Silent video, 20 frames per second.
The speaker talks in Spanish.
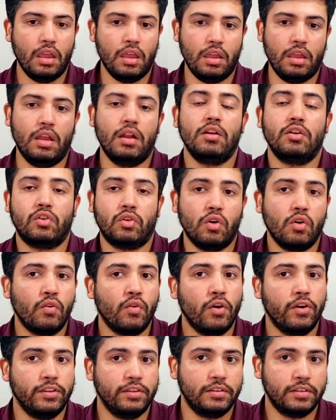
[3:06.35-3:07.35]
el
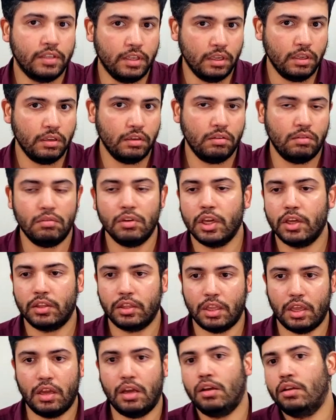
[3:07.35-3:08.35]
robo en sí, que
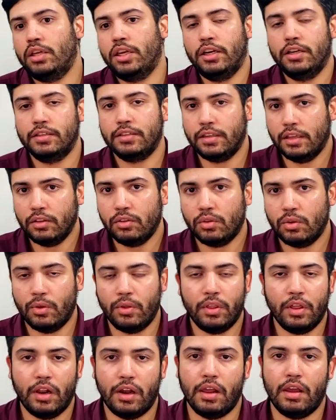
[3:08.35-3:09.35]
está en el centro
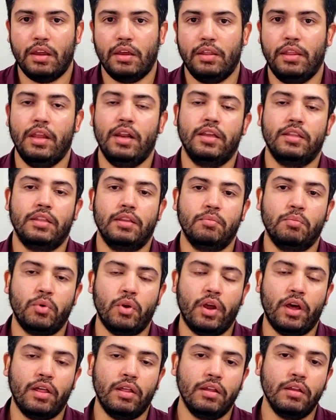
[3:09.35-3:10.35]
de la
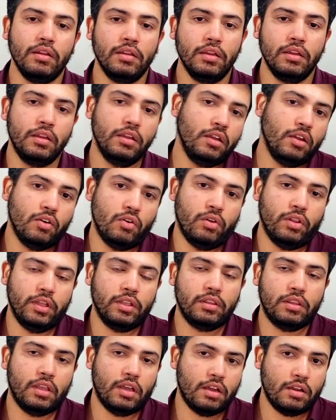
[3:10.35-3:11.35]
temporada o de
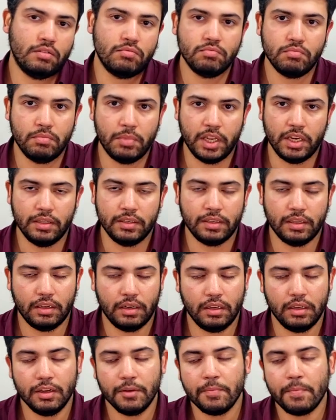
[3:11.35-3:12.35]
esta
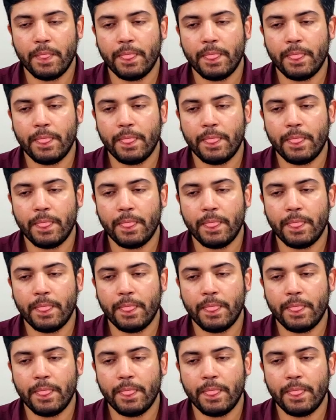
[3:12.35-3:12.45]
miniserie